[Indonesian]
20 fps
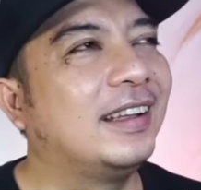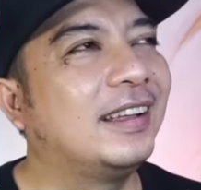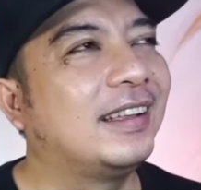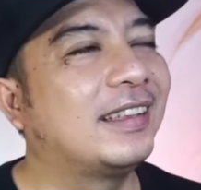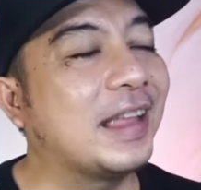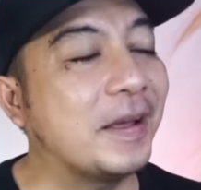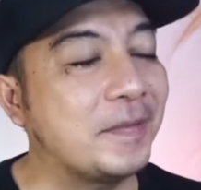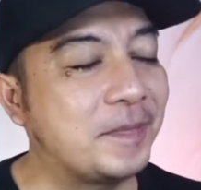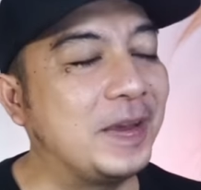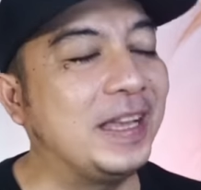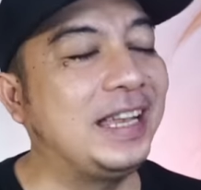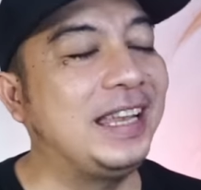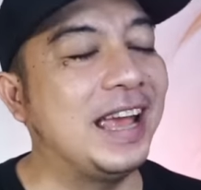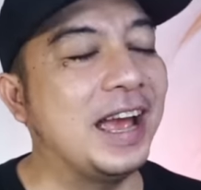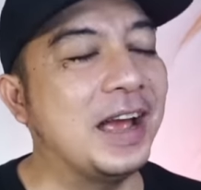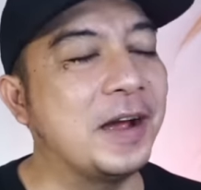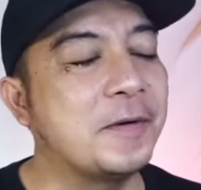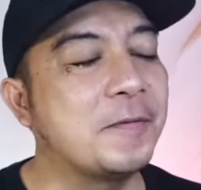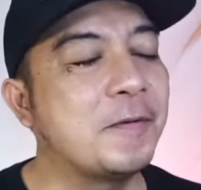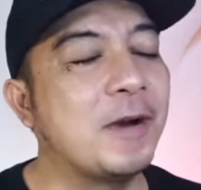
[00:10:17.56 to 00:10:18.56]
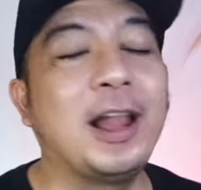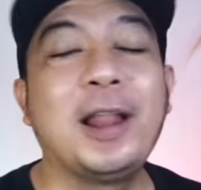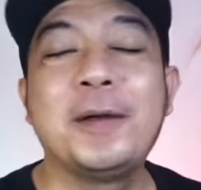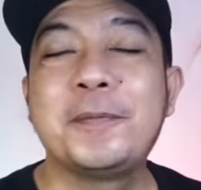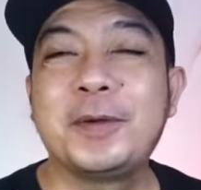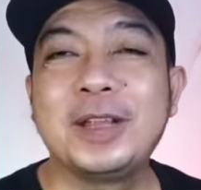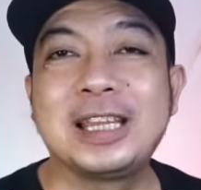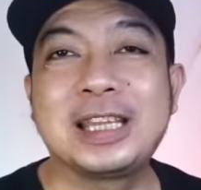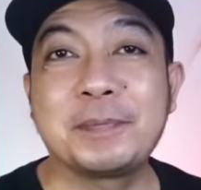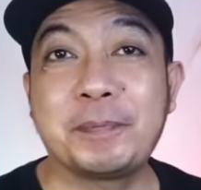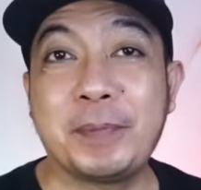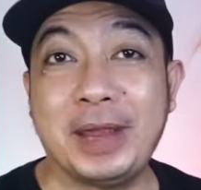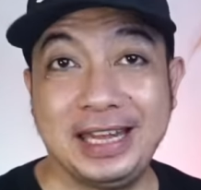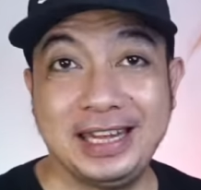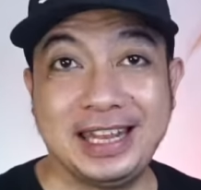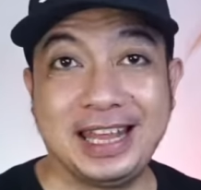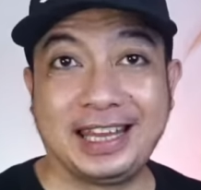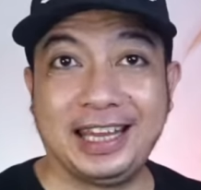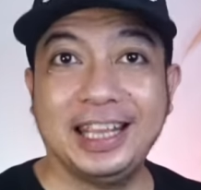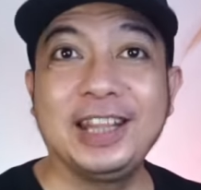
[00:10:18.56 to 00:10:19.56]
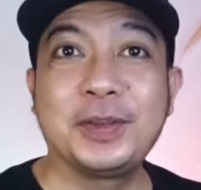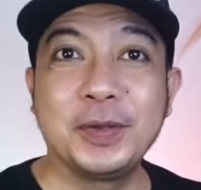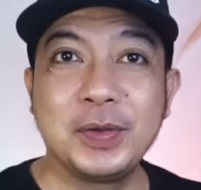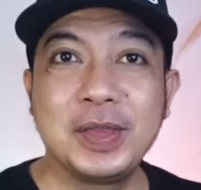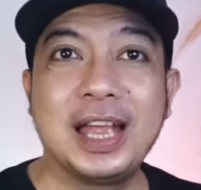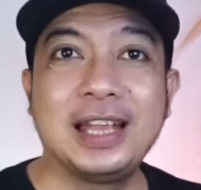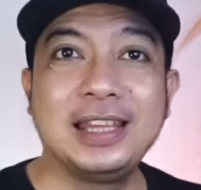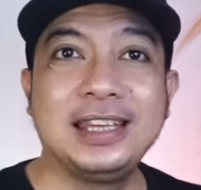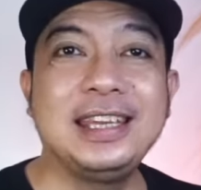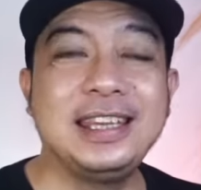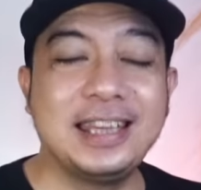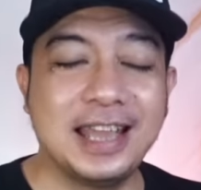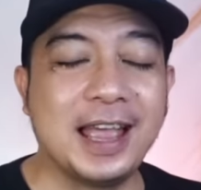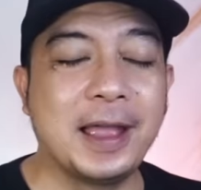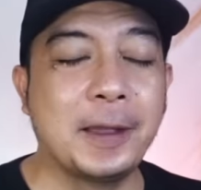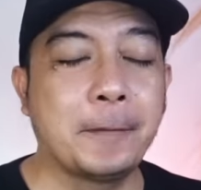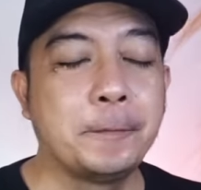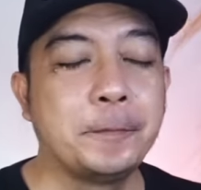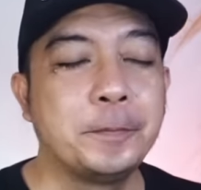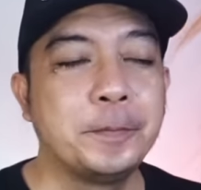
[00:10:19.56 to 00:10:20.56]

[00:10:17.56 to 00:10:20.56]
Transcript: tapi nih ya walaupun sependek itu nyanyinya